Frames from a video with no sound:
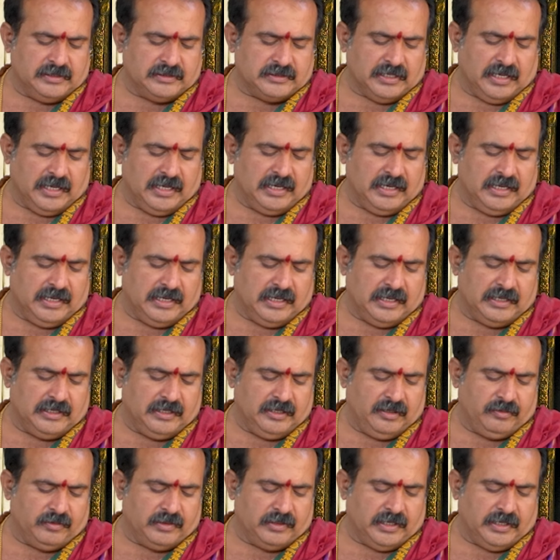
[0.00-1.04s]
చాలా
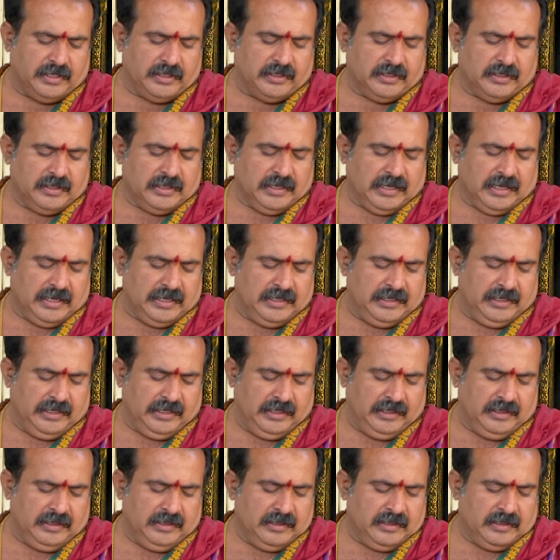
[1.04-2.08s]
అన్నీ ఉన్నాయి అన్య
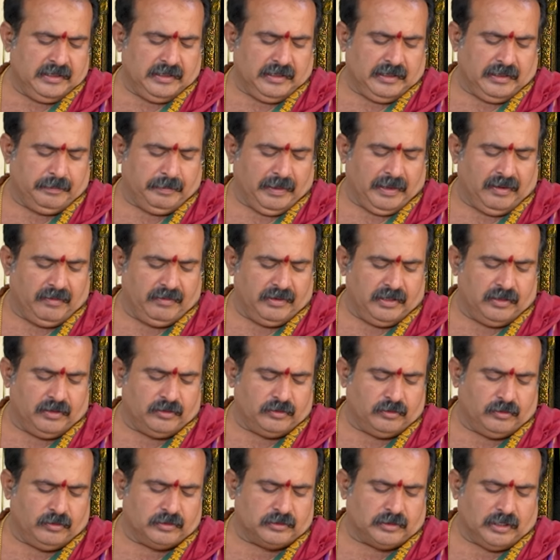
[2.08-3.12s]

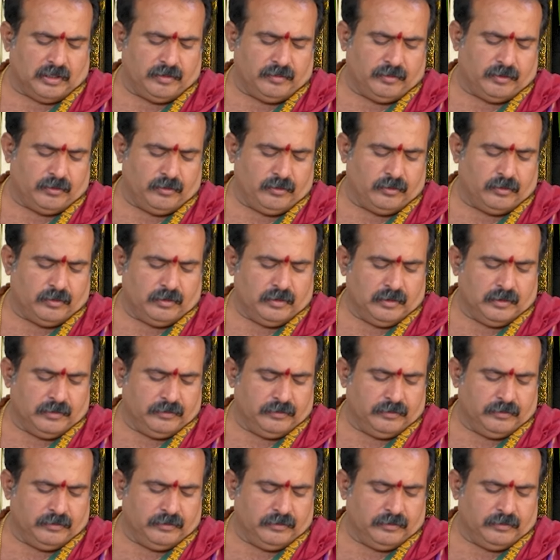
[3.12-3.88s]
భావనలతో తనముకు